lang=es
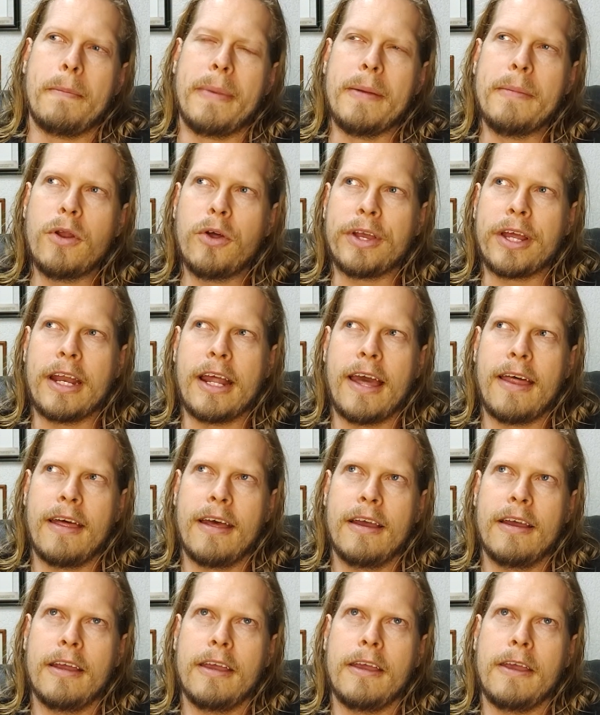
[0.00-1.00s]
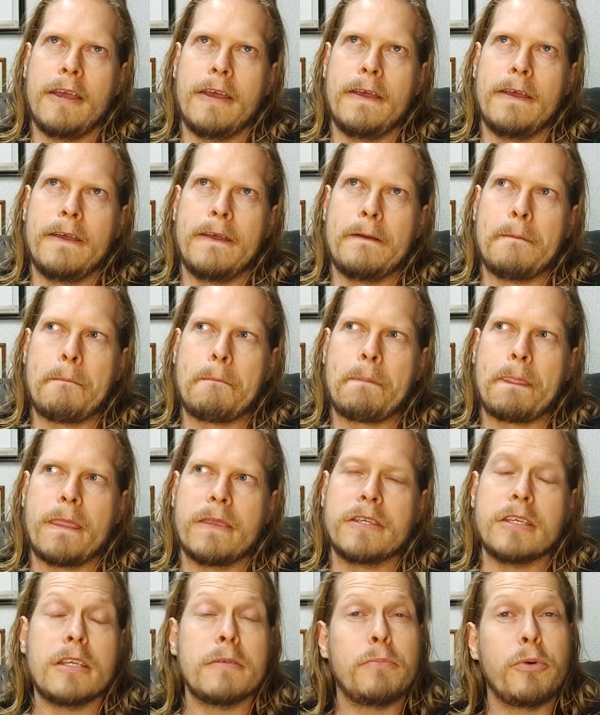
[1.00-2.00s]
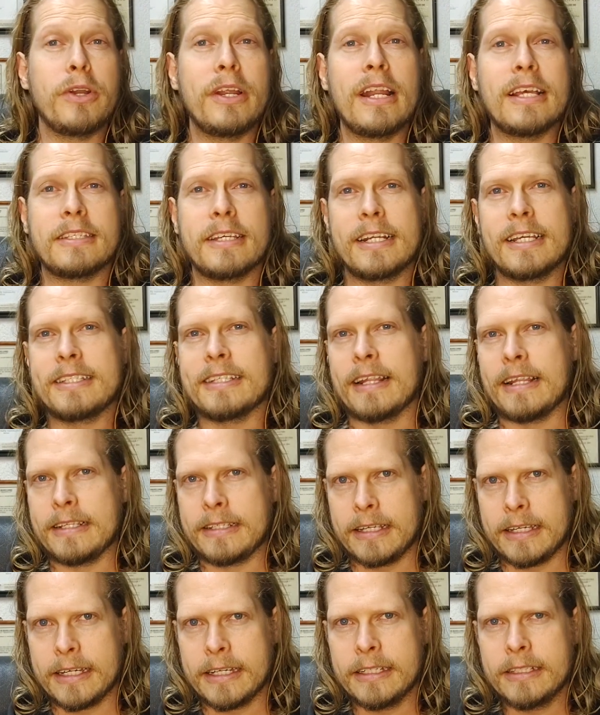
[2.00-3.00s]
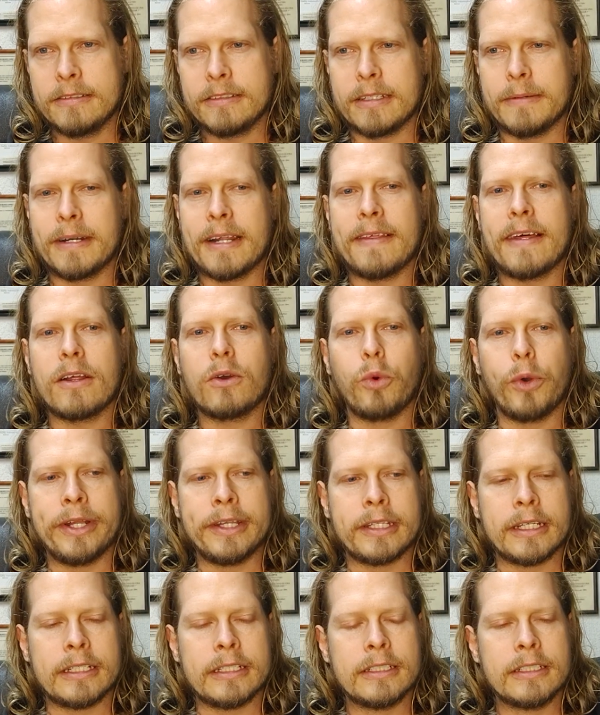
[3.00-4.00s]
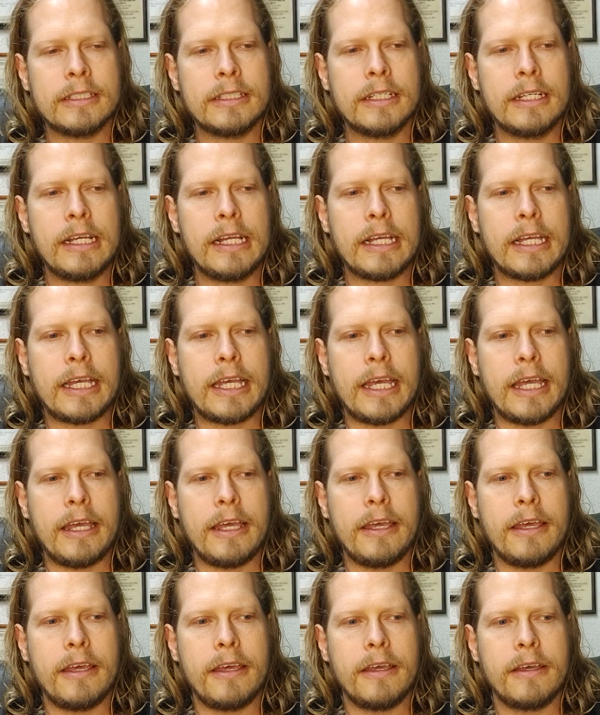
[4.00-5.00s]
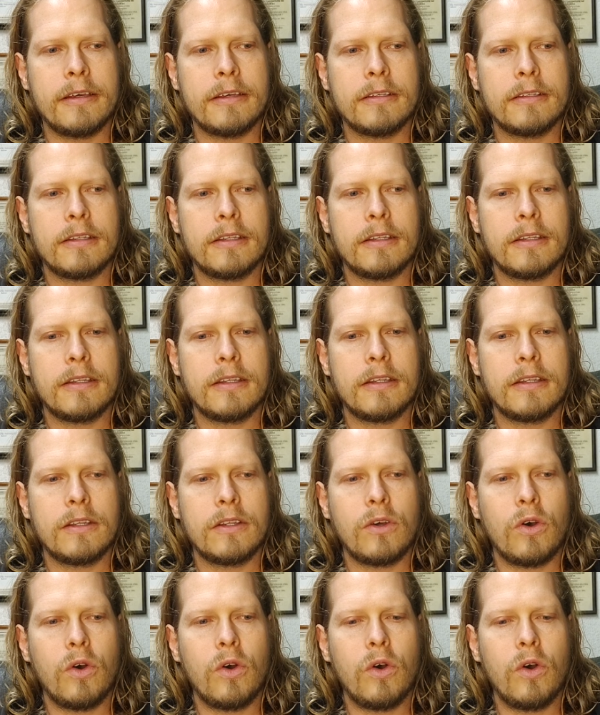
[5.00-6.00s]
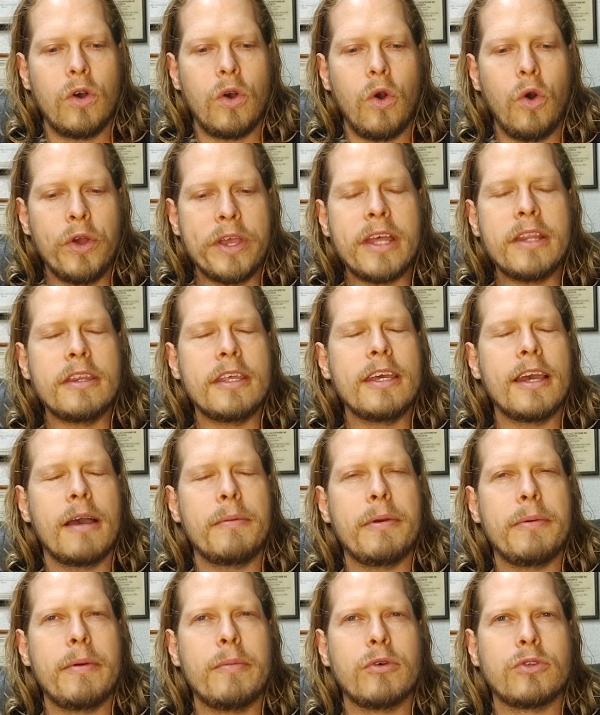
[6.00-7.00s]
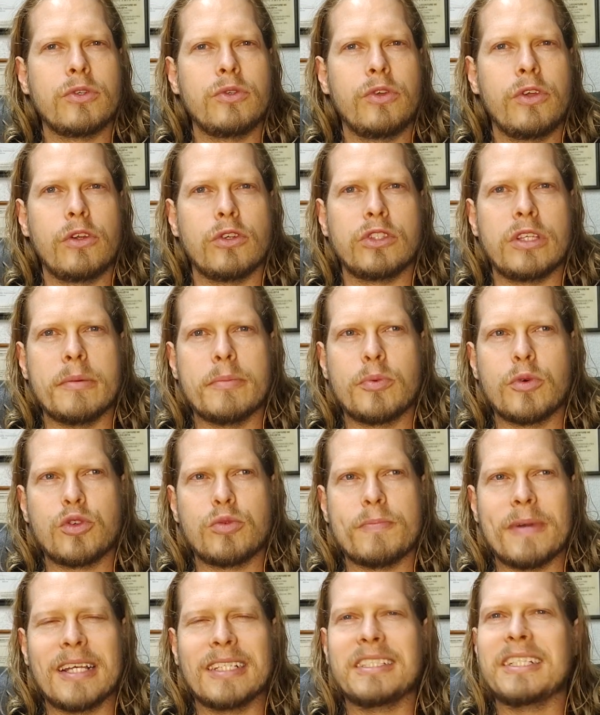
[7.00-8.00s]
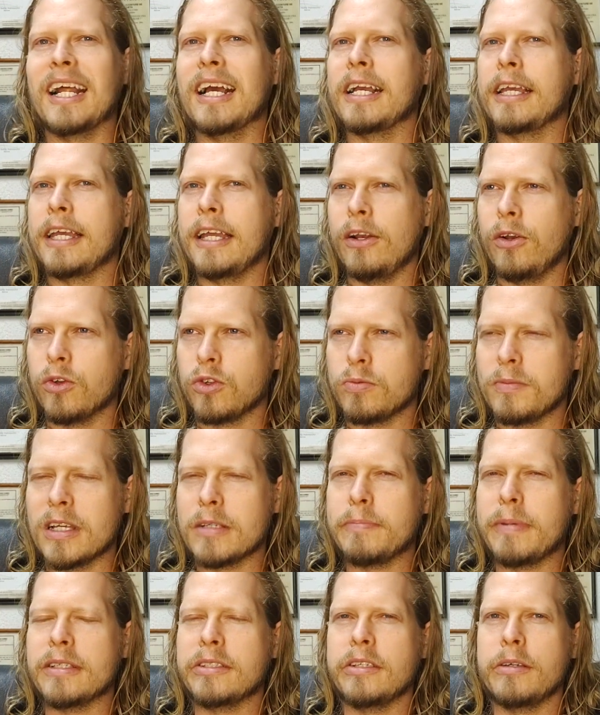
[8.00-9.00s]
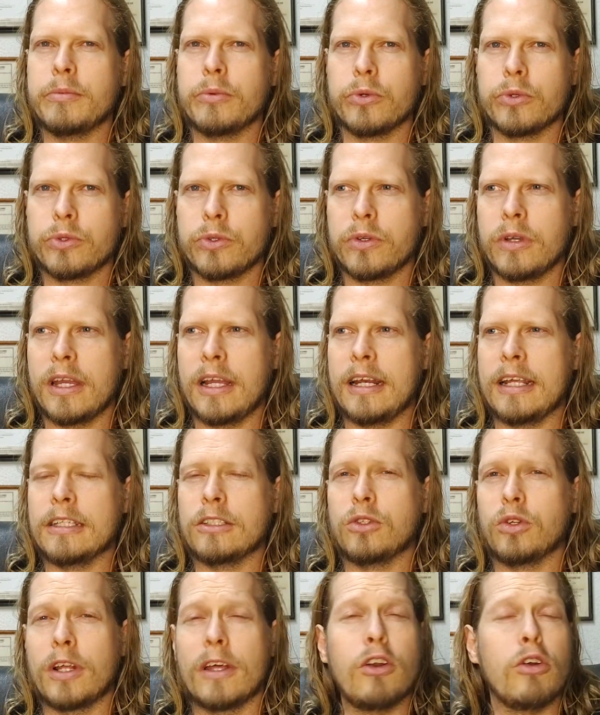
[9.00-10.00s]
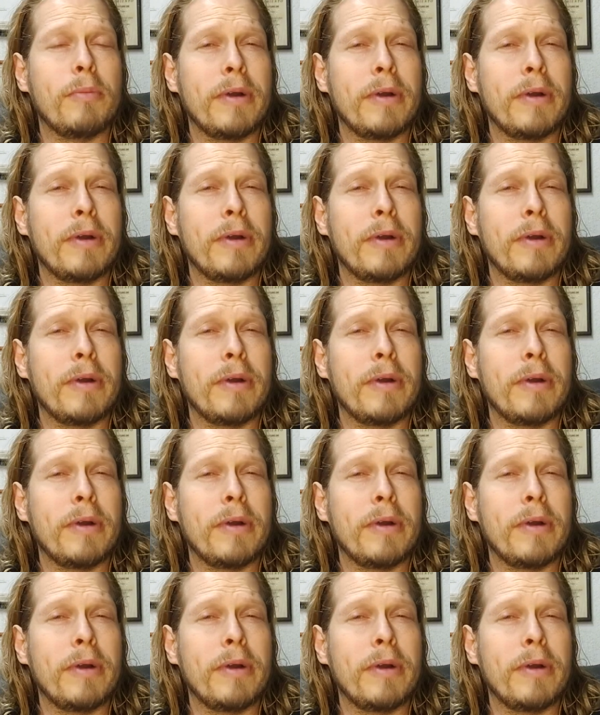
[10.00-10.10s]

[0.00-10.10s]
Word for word: Primero que nada, eh, si se ponen a hacer estadística, se van a dar cuenta que hoy en día vivimos en uno de los tiempos más tranquilos, más pasivos en la historia